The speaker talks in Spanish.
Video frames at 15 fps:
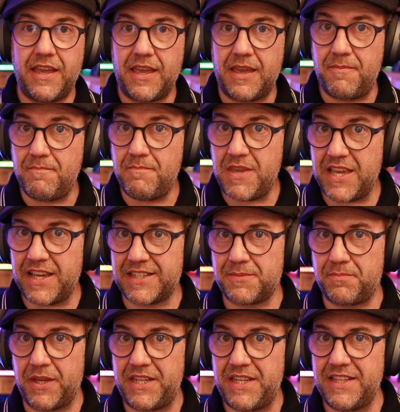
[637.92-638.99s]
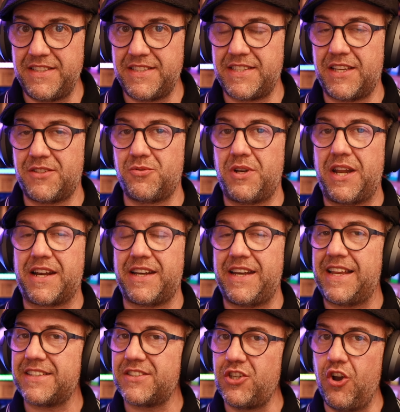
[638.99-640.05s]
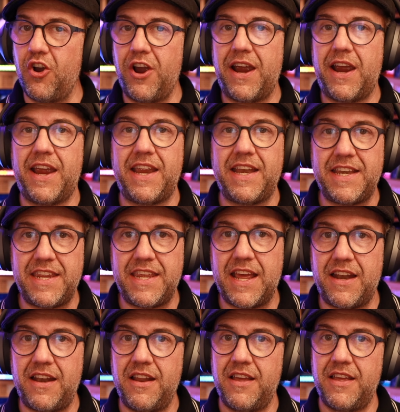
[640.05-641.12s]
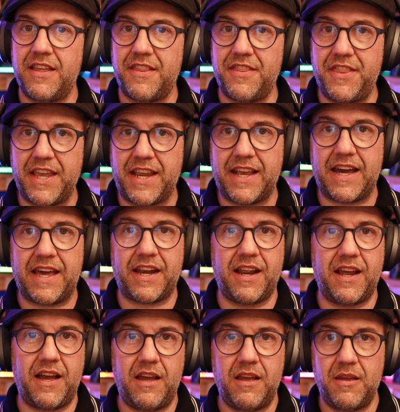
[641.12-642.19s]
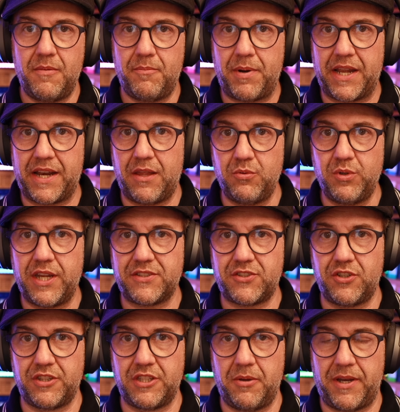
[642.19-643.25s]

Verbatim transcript: En mi experiencia es una relación genial de carga para duración de